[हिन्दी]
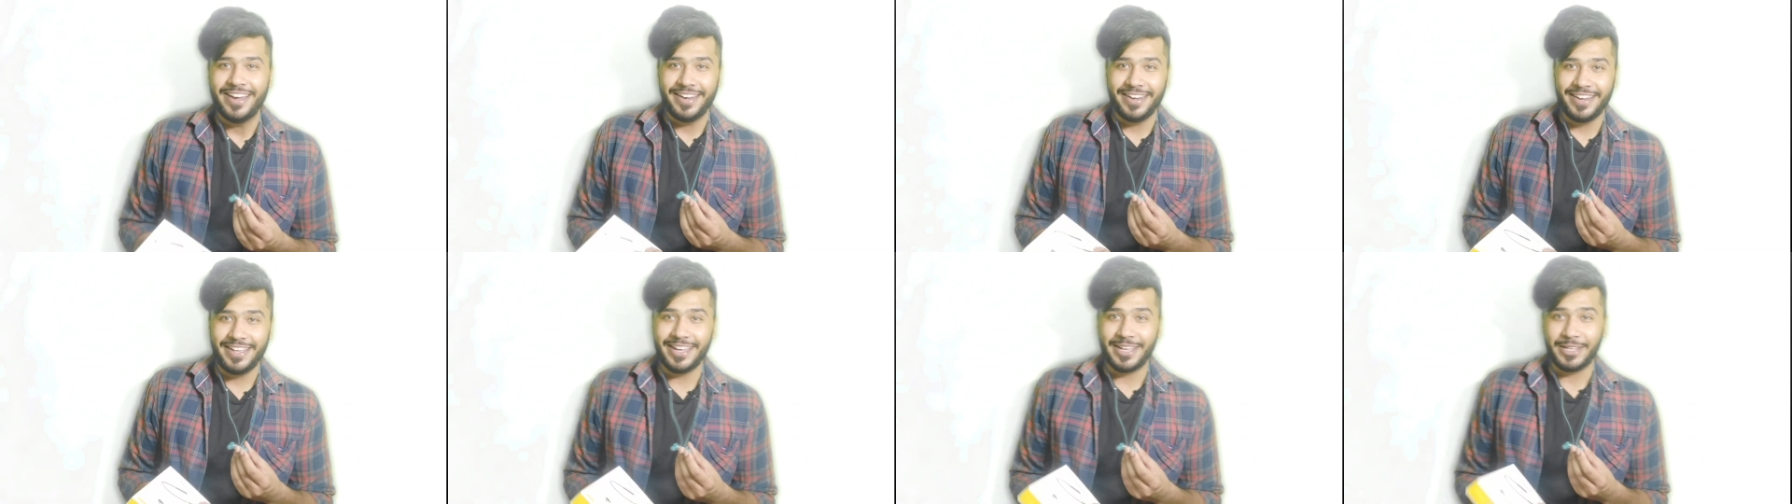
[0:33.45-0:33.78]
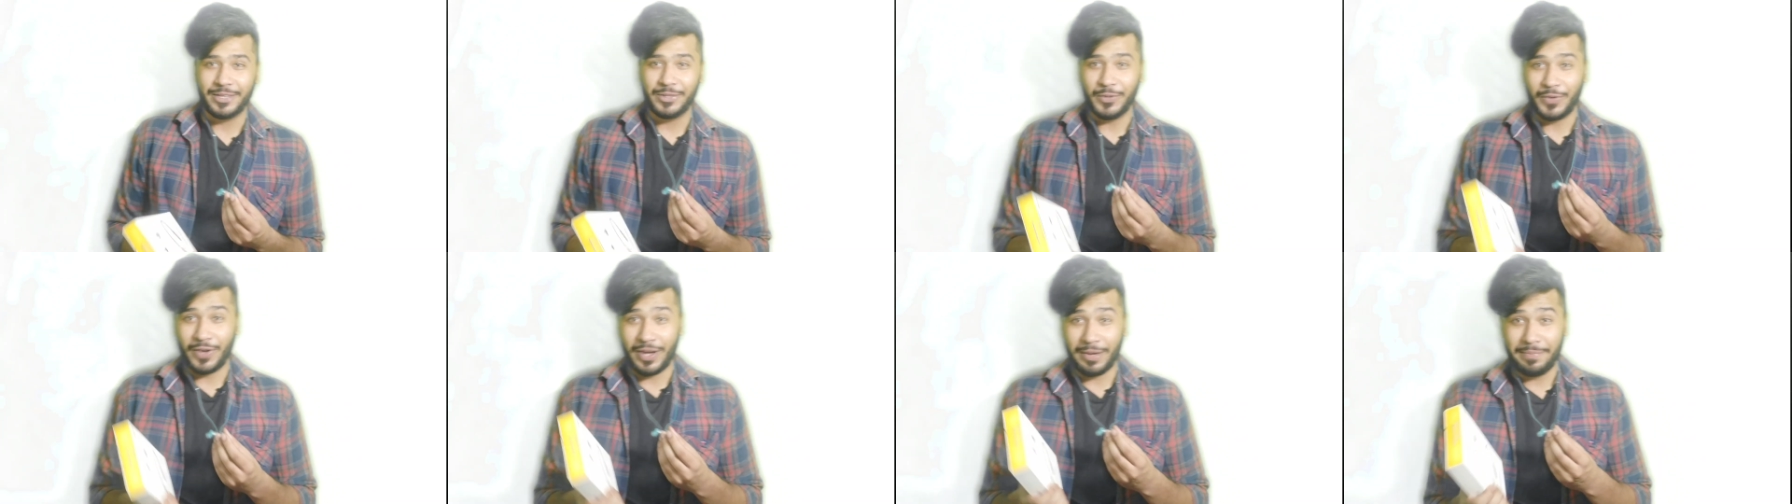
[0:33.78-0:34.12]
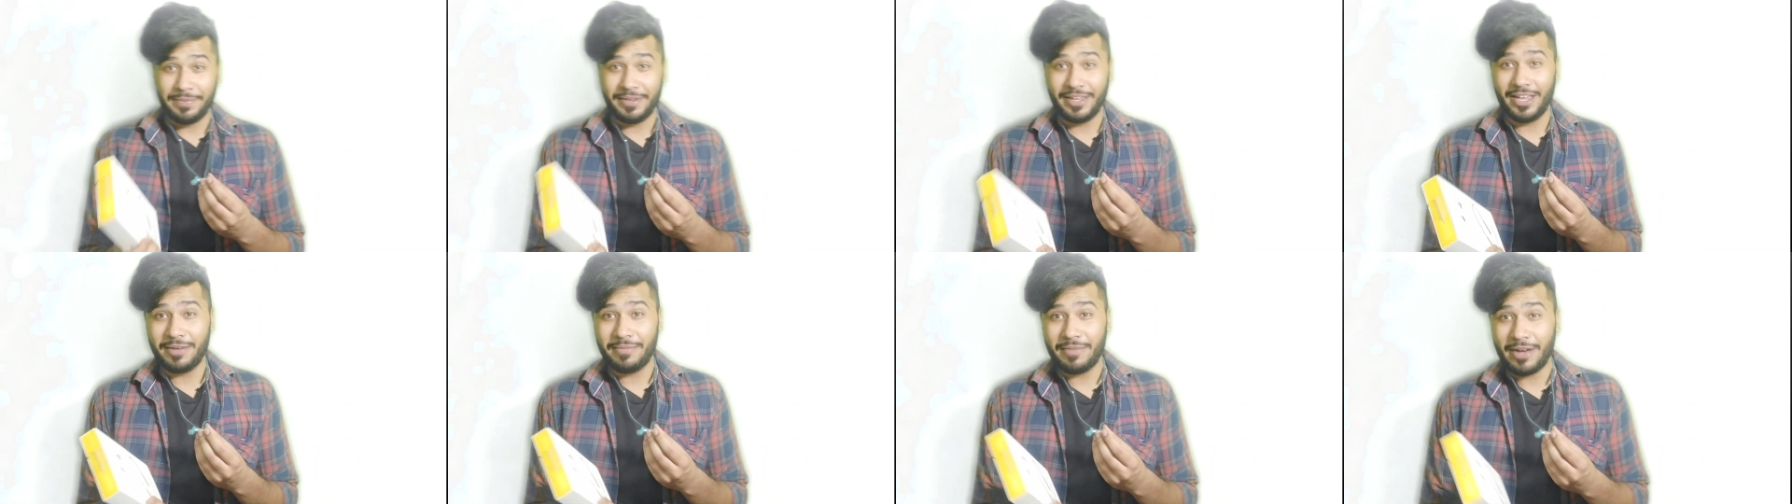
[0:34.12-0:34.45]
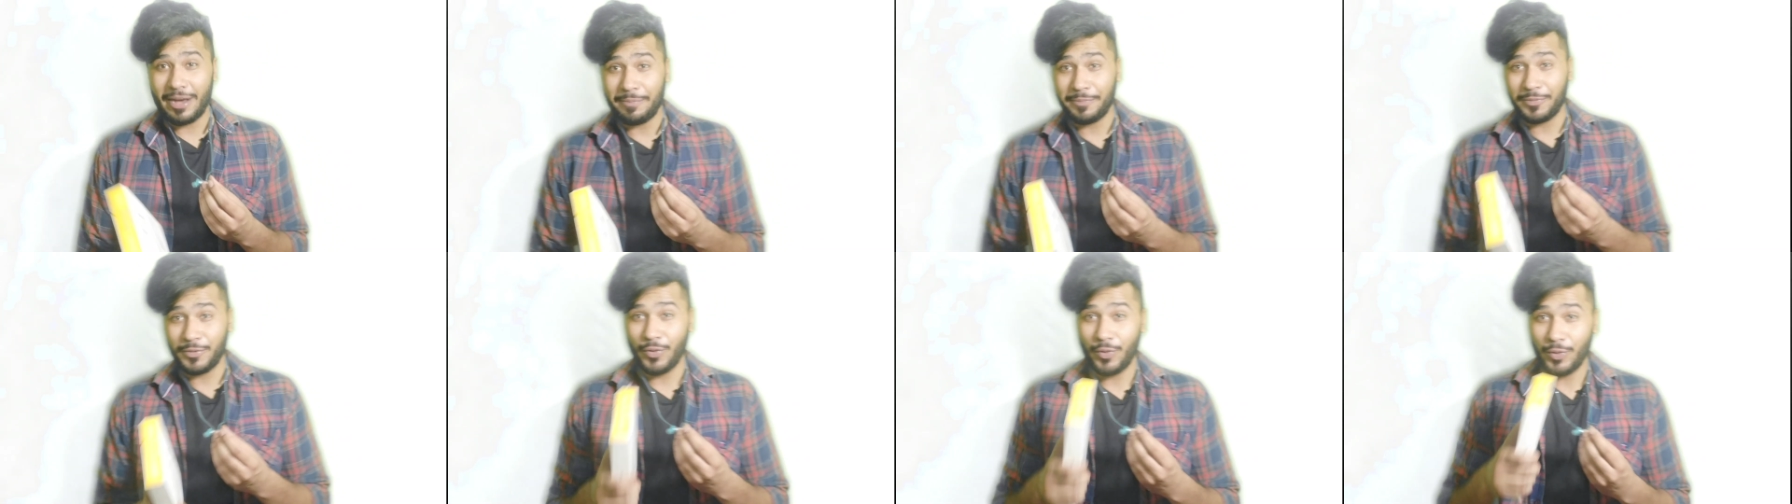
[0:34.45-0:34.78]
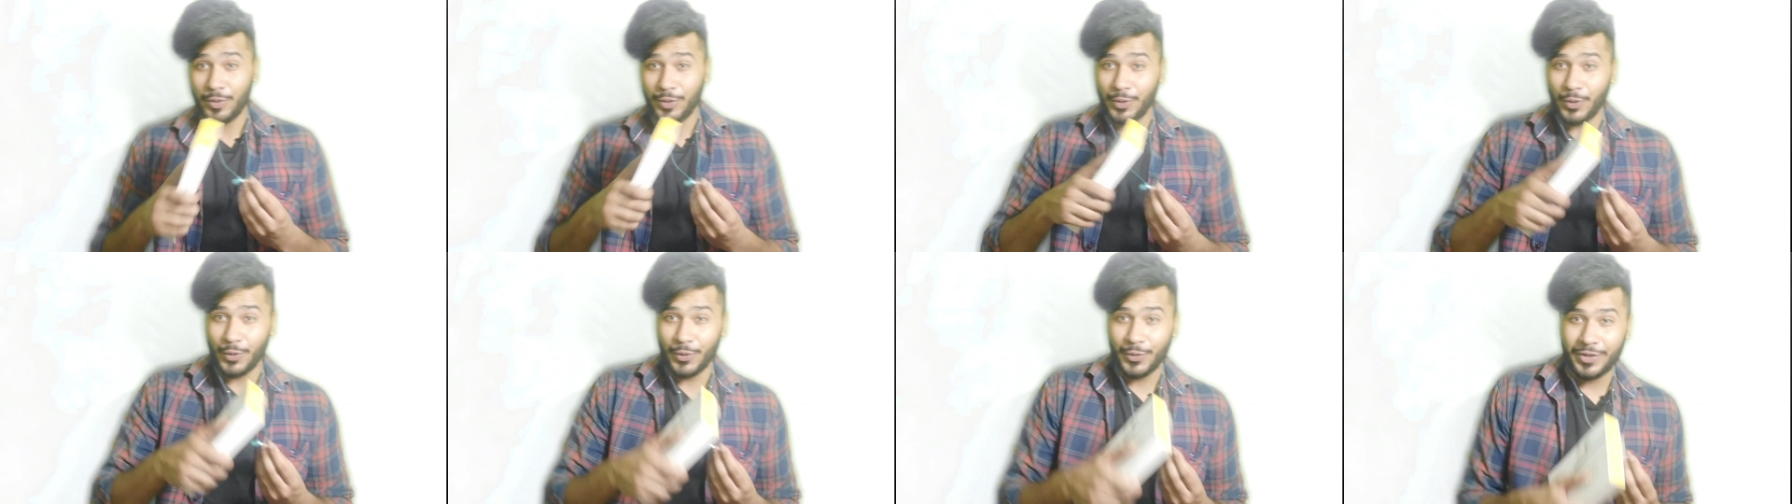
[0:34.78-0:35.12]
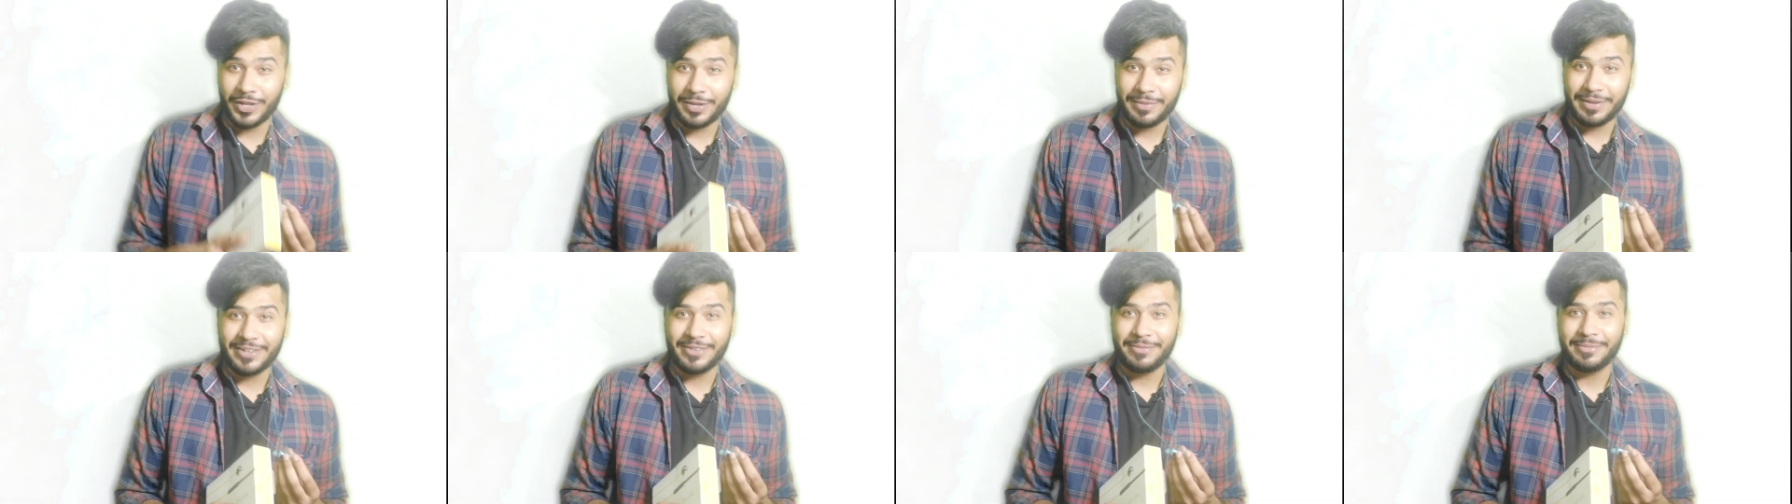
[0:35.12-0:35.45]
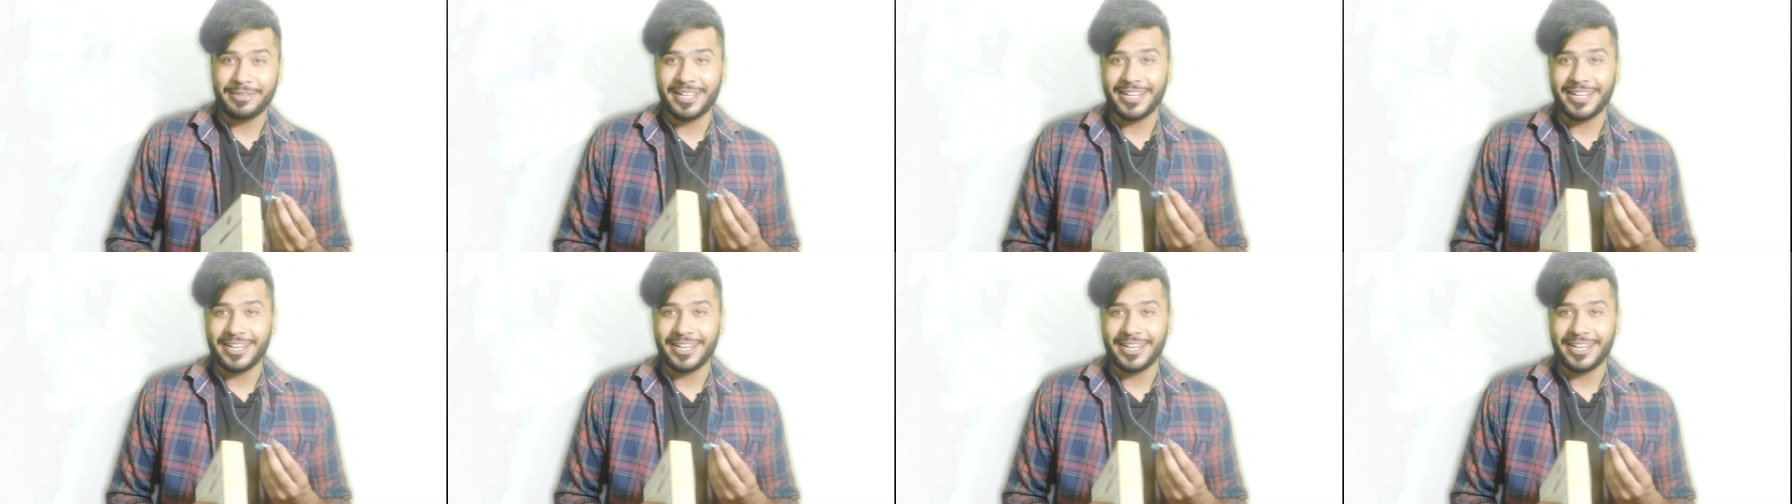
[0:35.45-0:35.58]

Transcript: ठीक है तो अभी हम आपको दोनों के बारे में